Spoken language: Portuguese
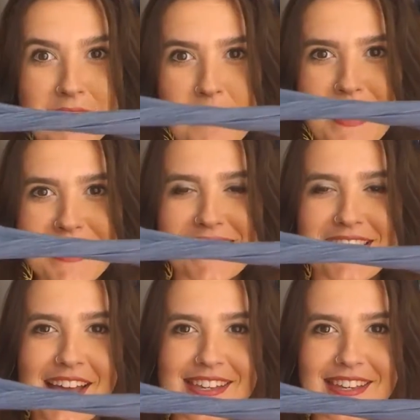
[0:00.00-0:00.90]

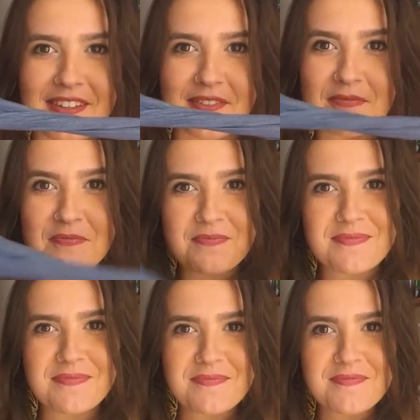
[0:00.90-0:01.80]
belezinha aqui.
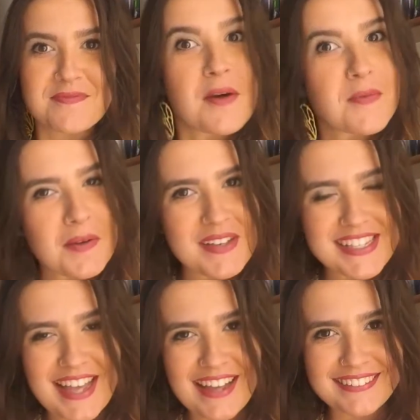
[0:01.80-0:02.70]
Vamos
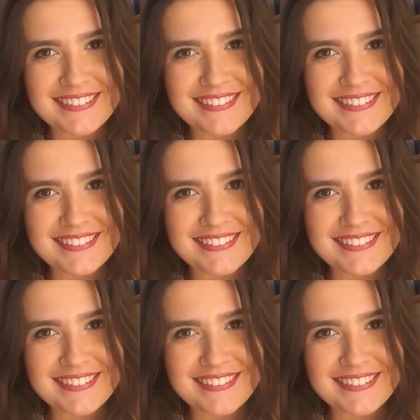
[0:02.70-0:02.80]
começar?